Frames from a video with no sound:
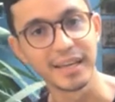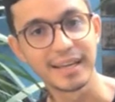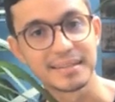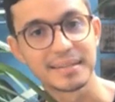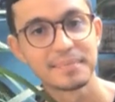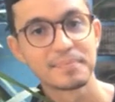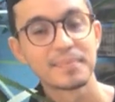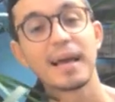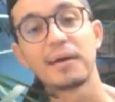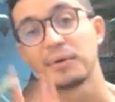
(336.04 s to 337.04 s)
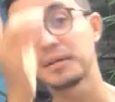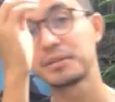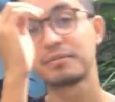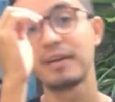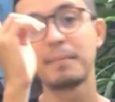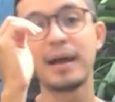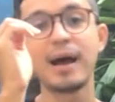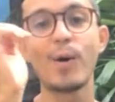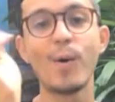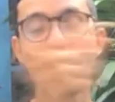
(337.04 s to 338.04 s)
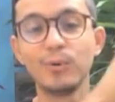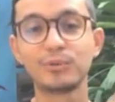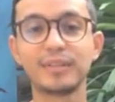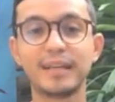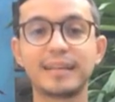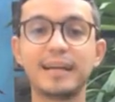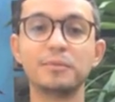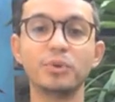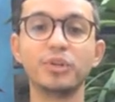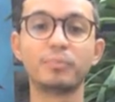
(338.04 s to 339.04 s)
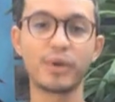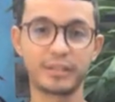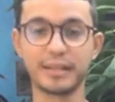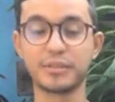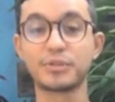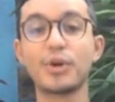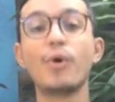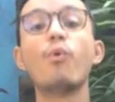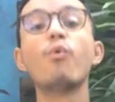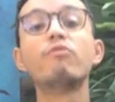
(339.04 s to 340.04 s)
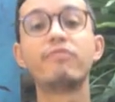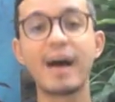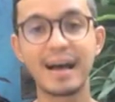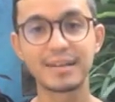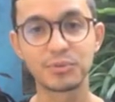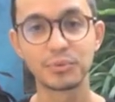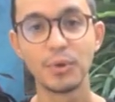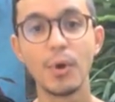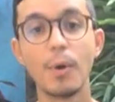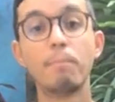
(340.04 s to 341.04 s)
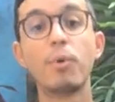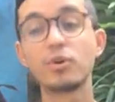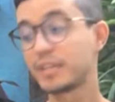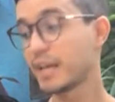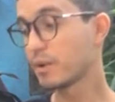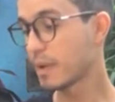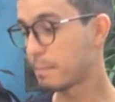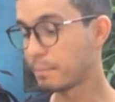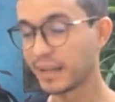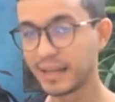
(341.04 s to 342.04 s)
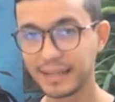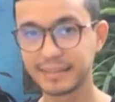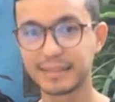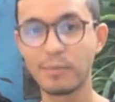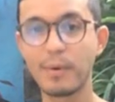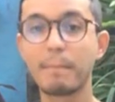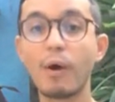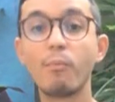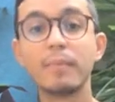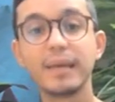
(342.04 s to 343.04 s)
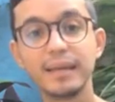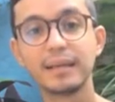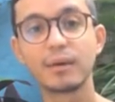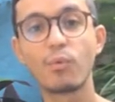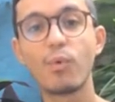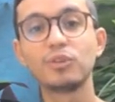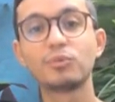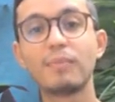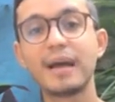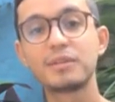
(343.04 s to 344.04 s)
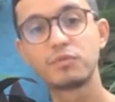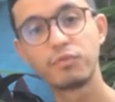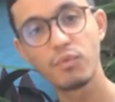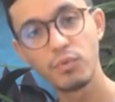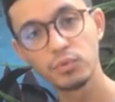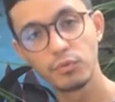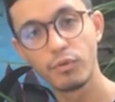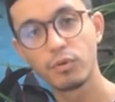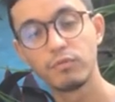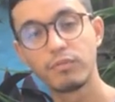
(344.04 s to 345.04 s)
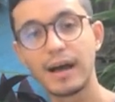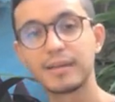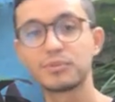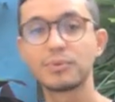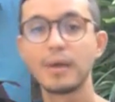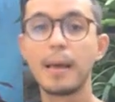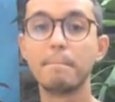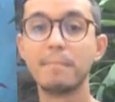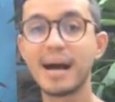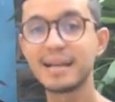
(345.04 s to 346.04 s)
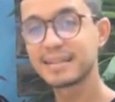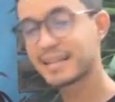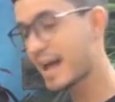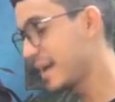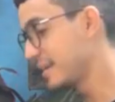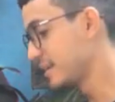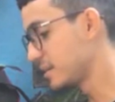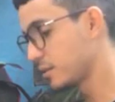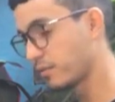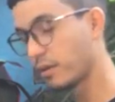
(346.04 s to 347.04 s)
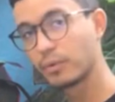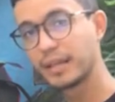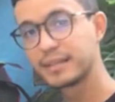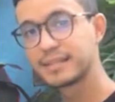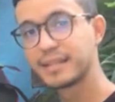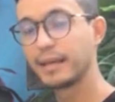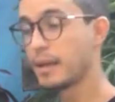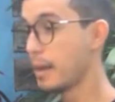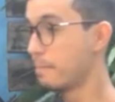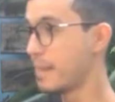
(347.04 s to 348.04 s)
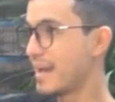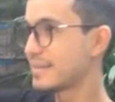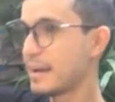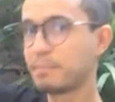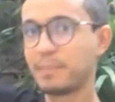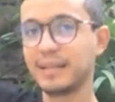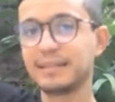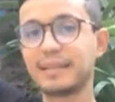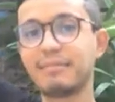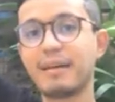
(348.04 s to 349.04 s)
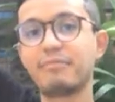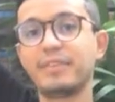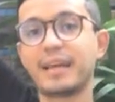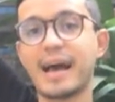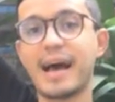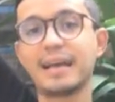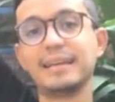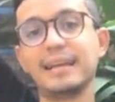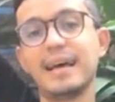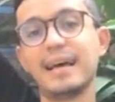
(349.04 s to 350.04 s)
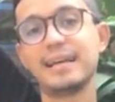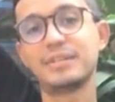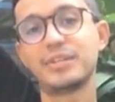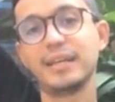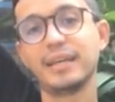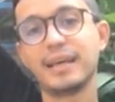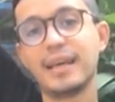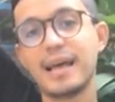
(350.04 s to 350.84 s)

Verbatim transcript: dicas? Agora a gente vai para outro detalhe muito importante: o vaso. Por ser uma planta, uma palmeira, quanto mais fundo for o vaso, mais as raízes vão crescer, mais a planta vai ficar grande.